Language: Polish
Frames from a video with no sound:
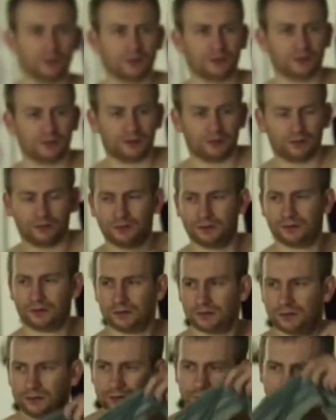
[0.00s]
scenarzysty po
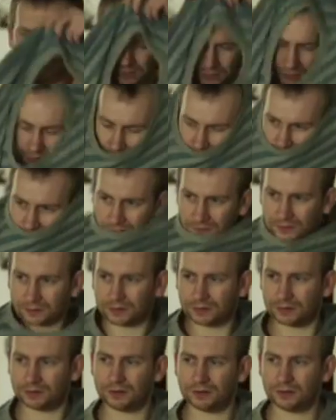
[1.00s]
prostu. Potem
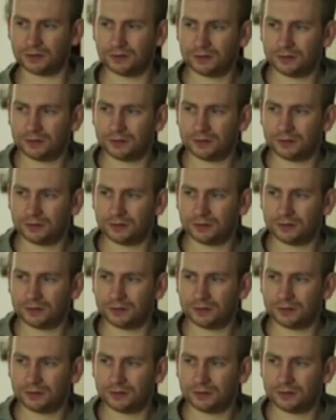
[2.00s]
reżyser